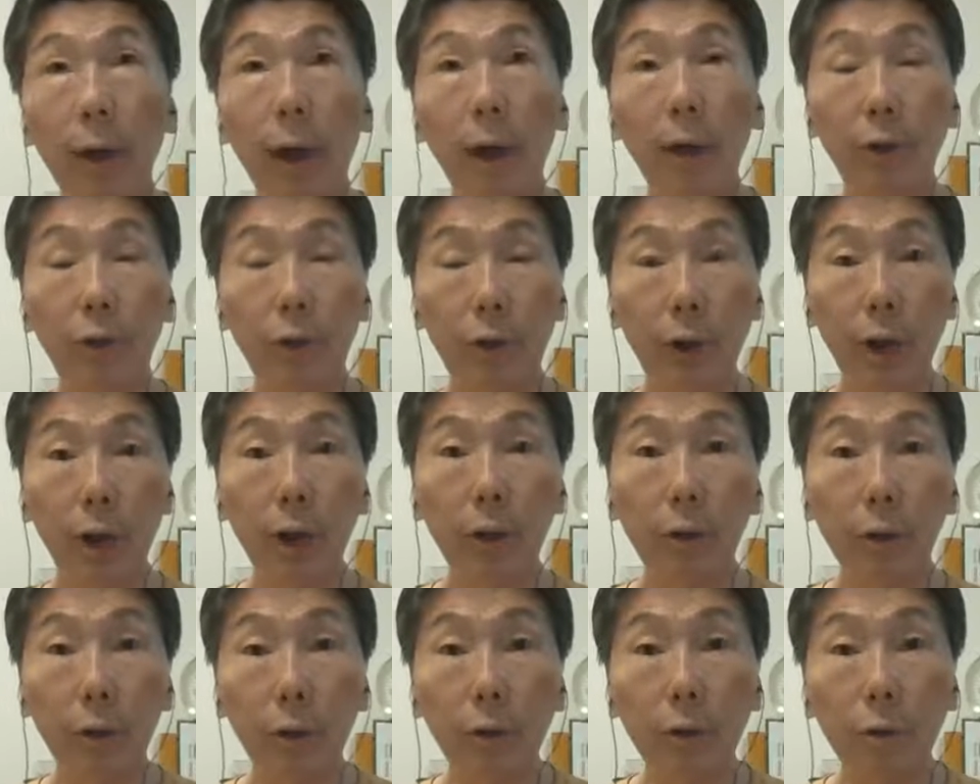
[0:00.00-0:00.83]
眼
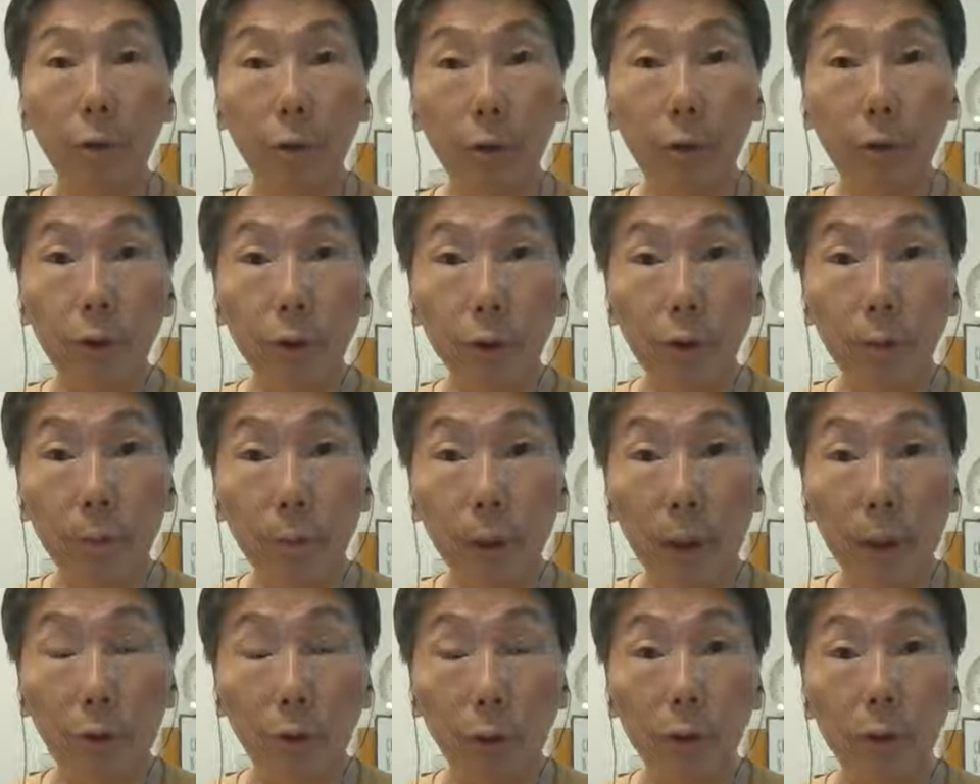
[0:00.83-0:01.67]
尖的军事
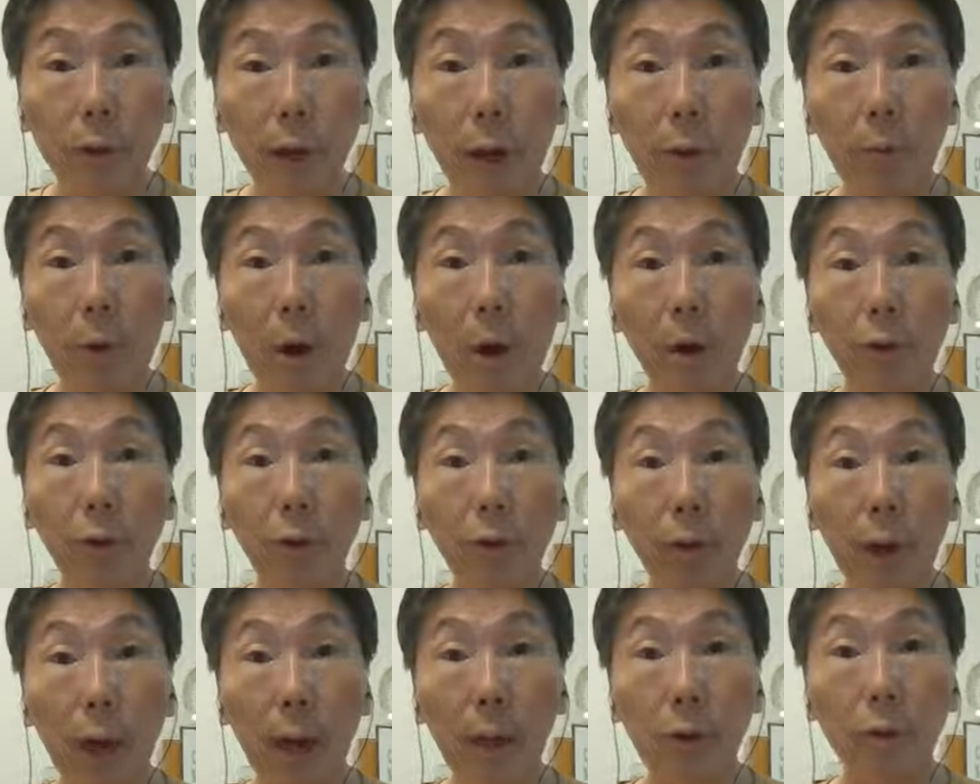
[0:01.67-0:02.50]
迷、军宅网
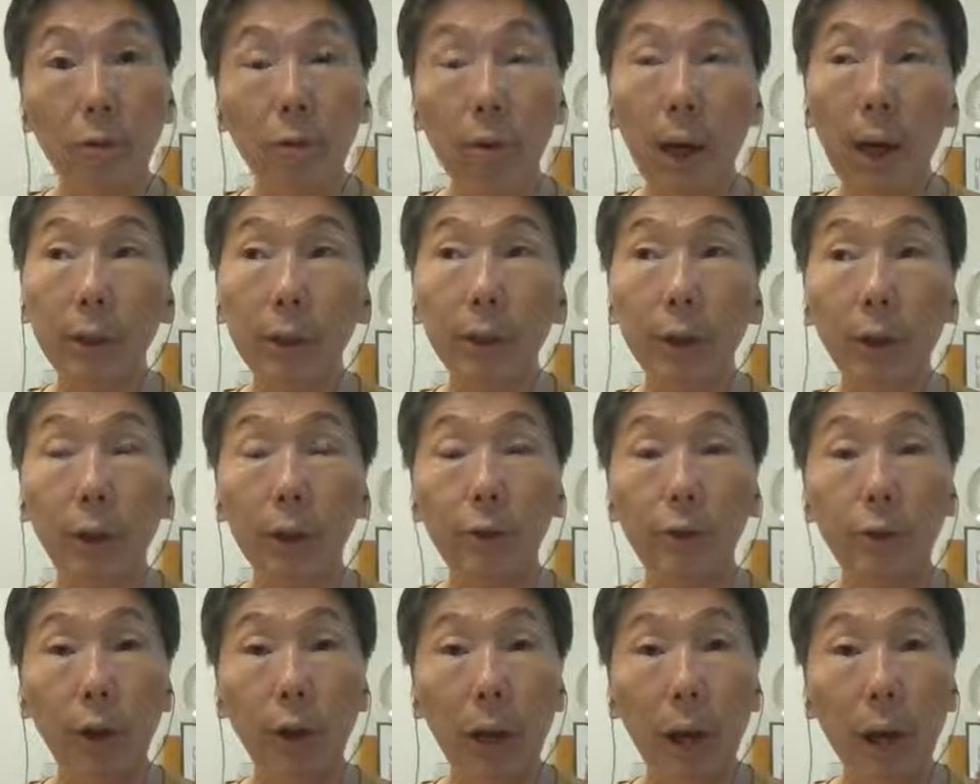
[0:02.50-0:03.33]
友看出来，这
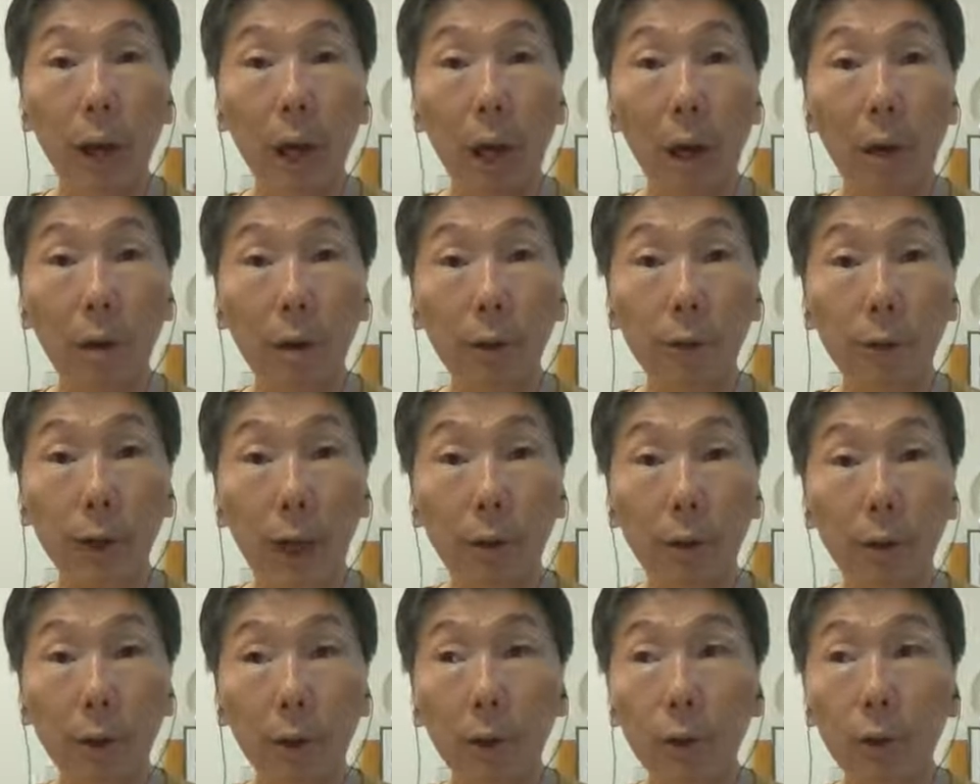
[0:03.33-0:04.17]
个 CM 幺幺
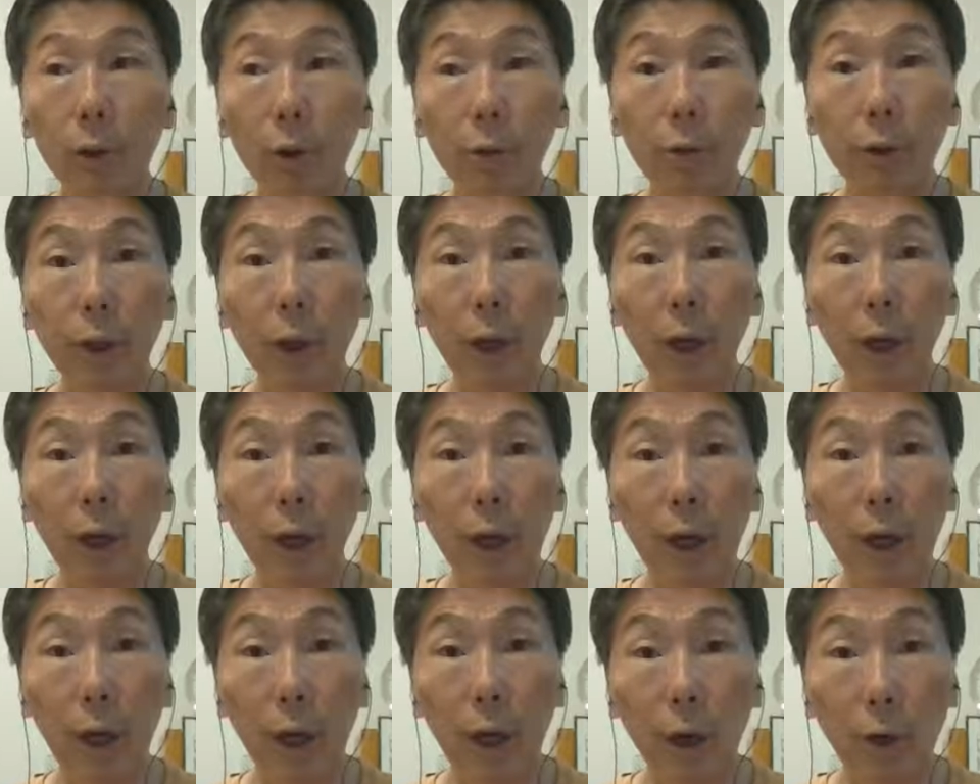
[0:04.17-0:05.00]
战车就是二
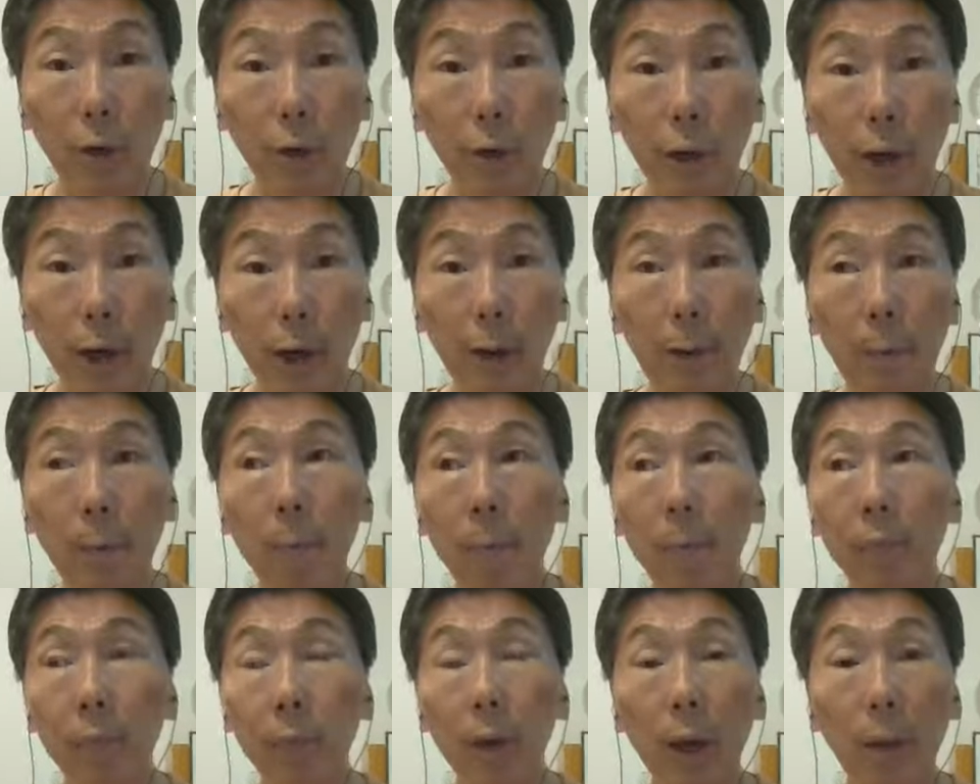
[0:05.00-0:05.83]
零一六年
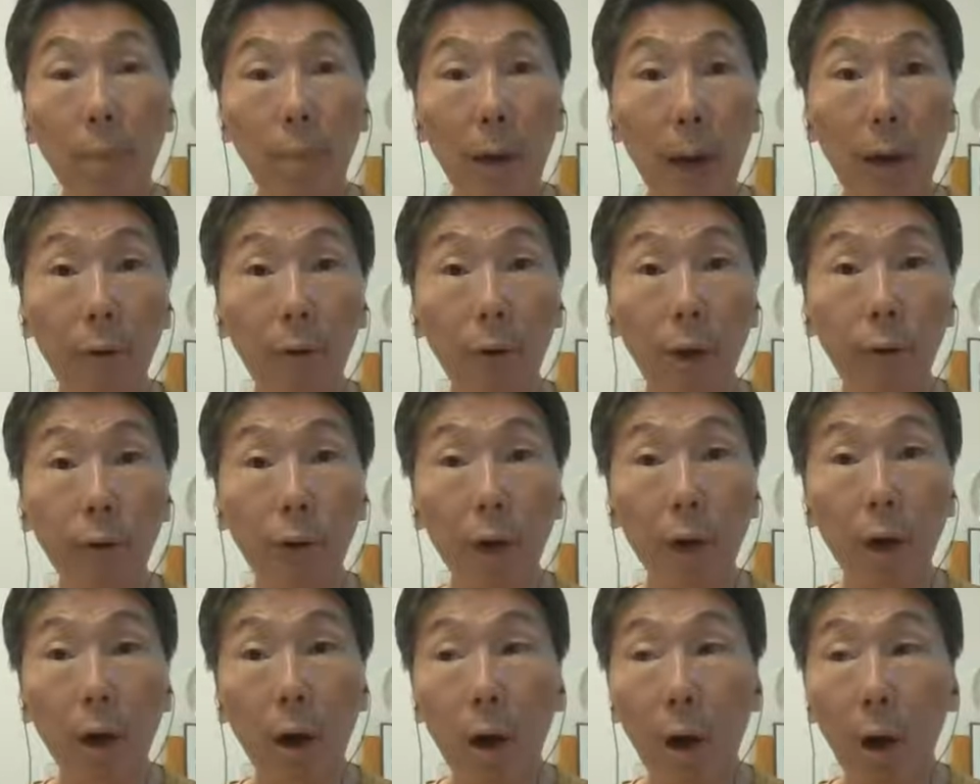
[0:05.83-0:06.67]
八月
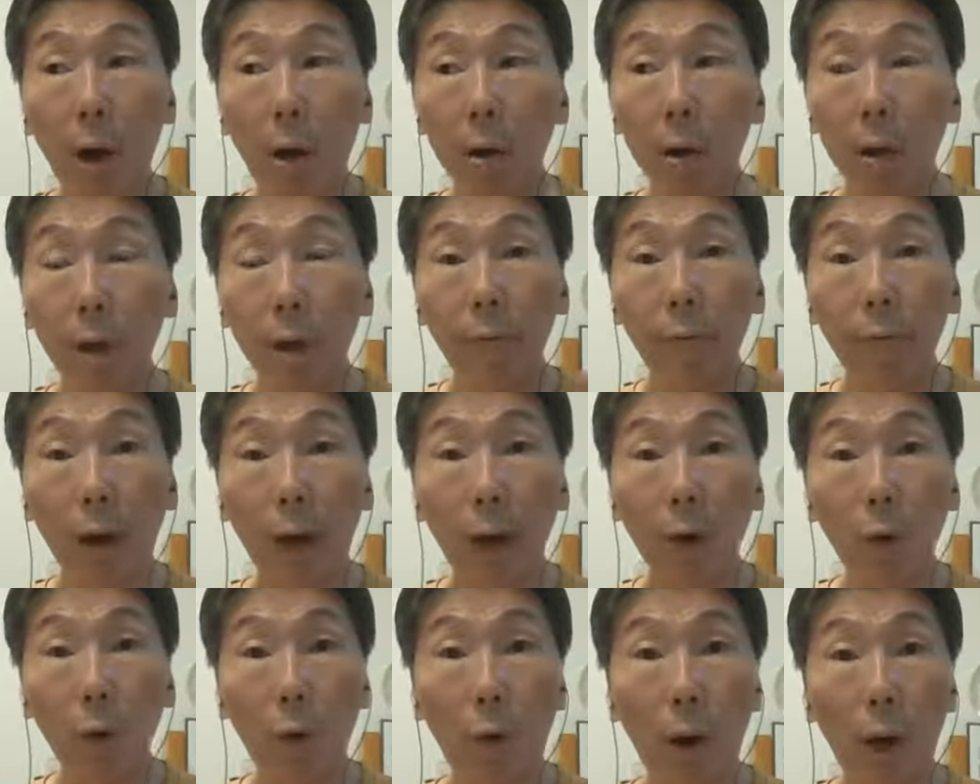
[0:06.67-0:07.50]
十六号
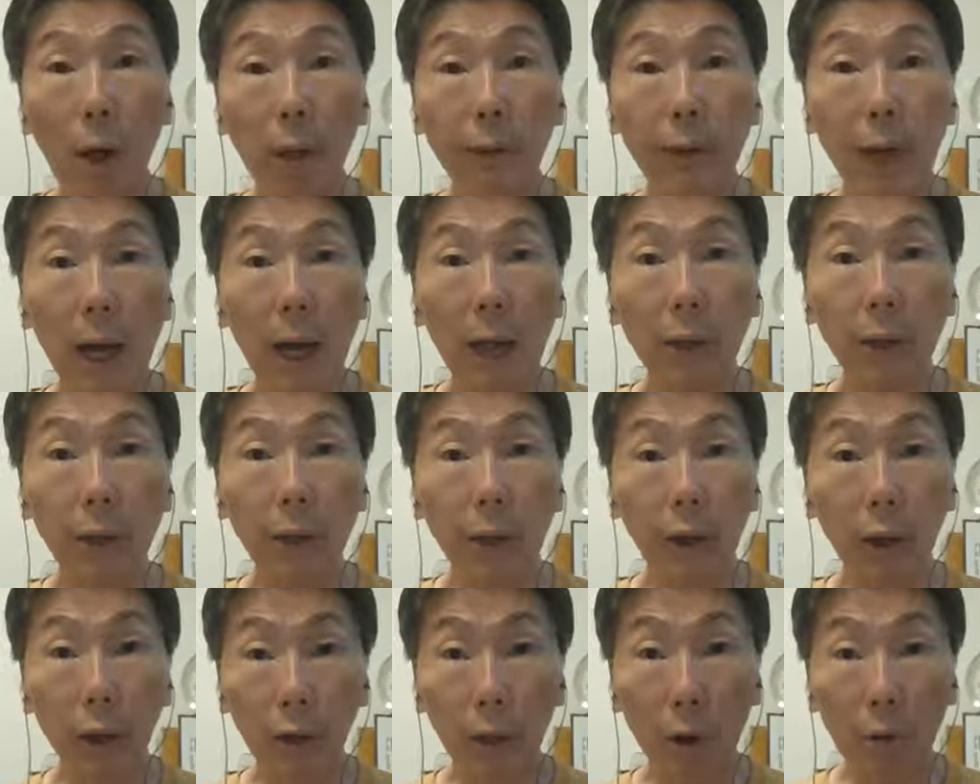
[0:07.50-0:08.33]
翻落往沙
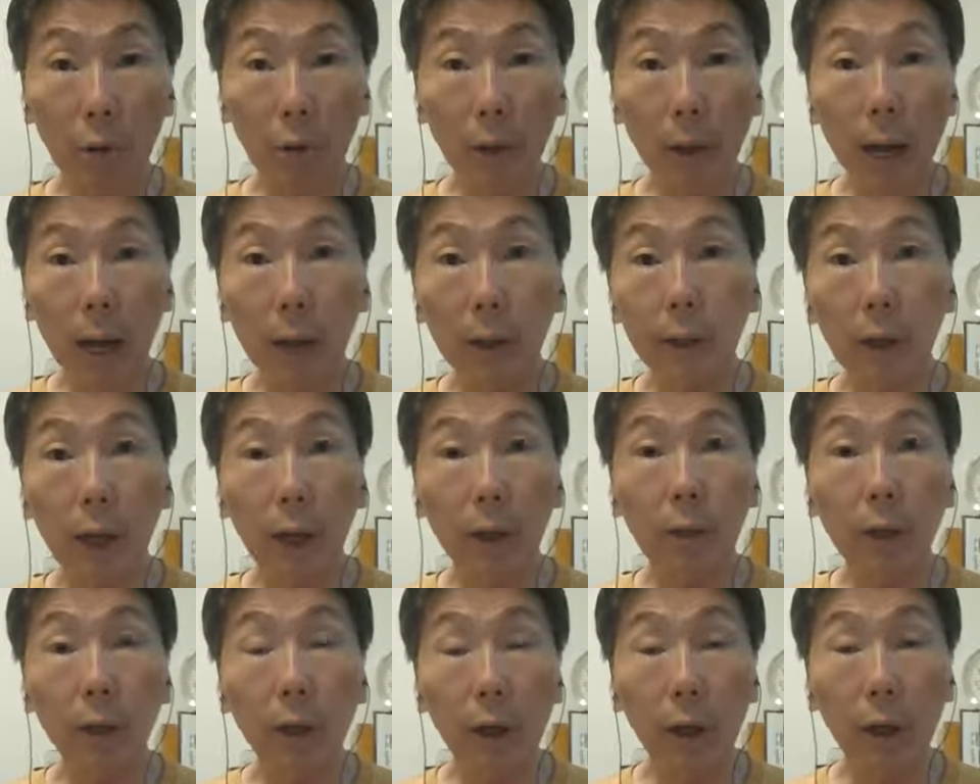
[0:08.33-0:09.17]
溪的同一辆
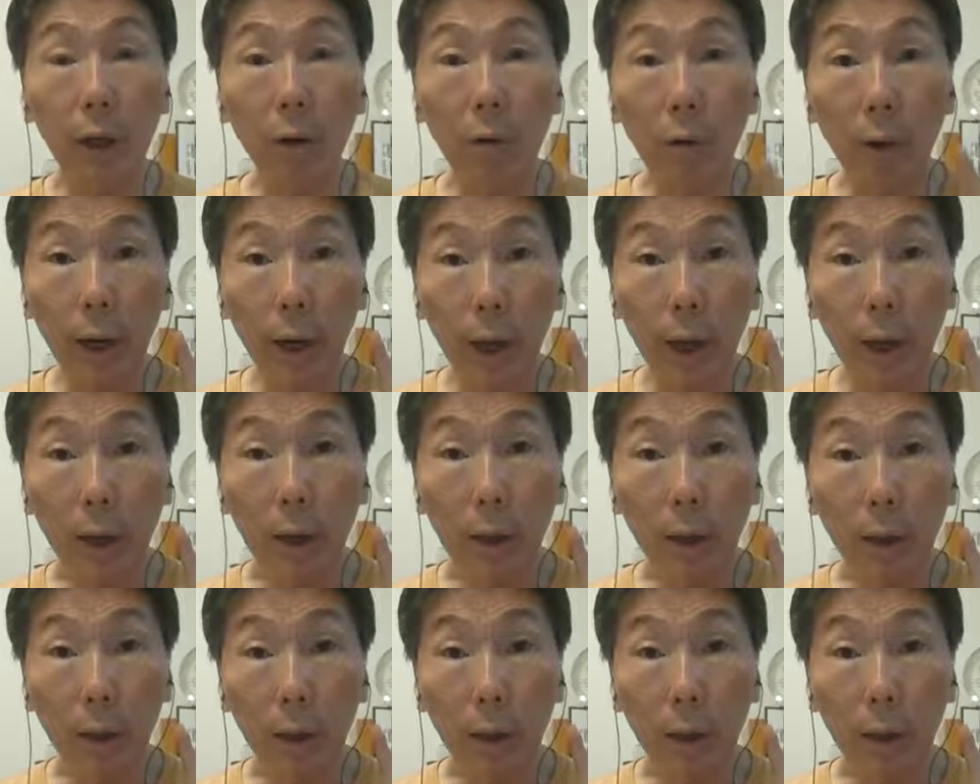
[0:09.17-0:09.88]
战车，因为